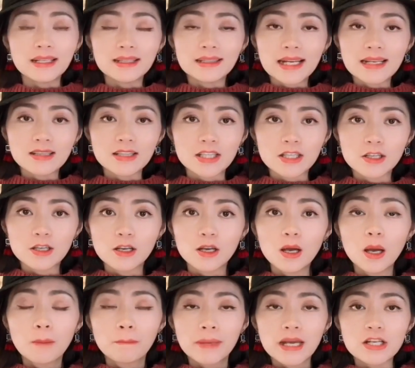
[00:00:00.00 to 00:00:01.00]
个单词
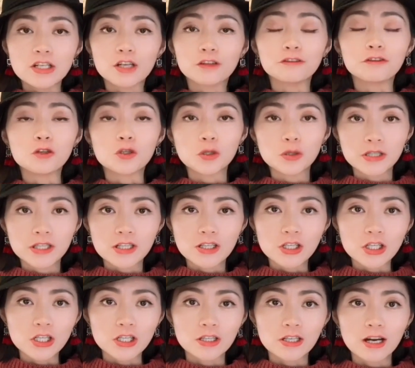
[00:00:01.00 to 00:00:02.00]
变成复数形
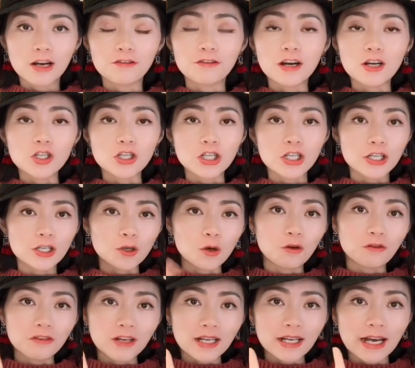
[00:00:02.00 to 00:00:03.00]
式的方式一
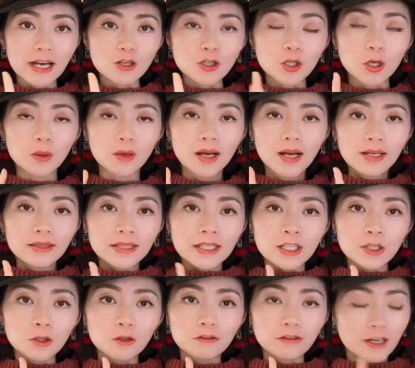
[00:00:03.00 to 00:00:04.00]
共分两种。第
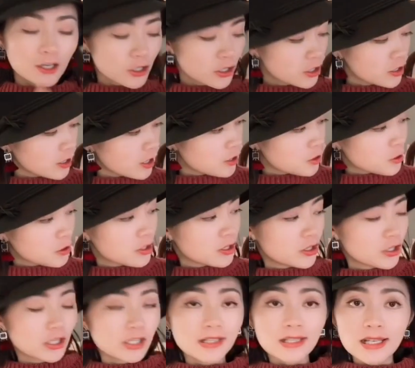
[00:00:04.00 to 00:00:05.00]
一种方式呢，就是
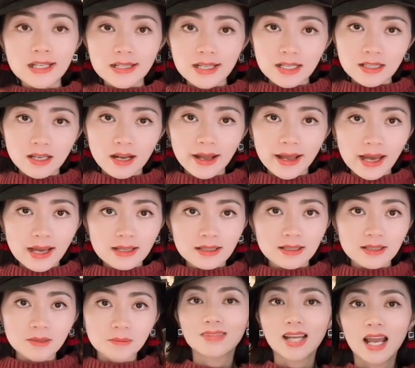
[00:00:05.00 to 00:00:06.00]
直接加上
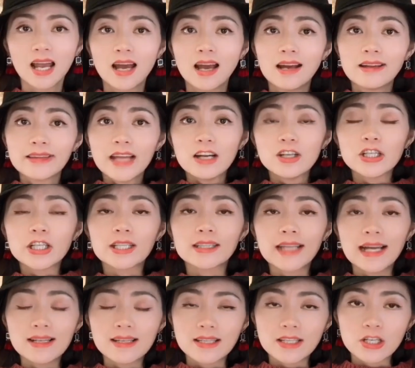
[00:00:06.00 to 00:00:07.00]
s。 当这个
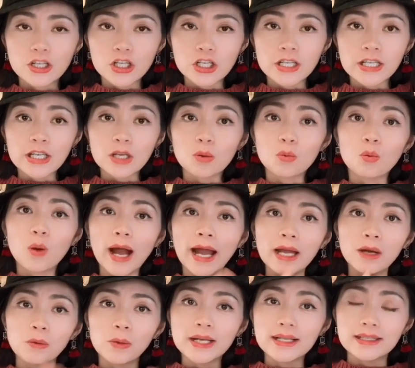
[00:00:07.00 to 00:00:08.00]
单词是以
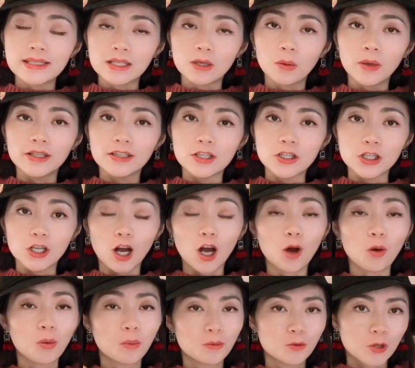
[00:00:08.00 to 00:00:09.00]
y 为结尾的时
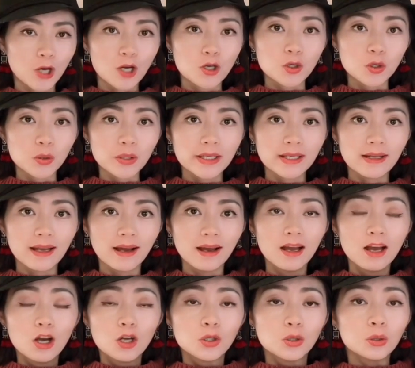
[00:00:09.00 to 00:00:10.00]
候，我们就要注意了。
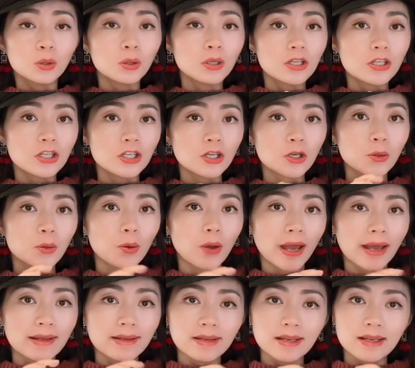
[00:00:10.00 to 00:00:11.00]
如果是元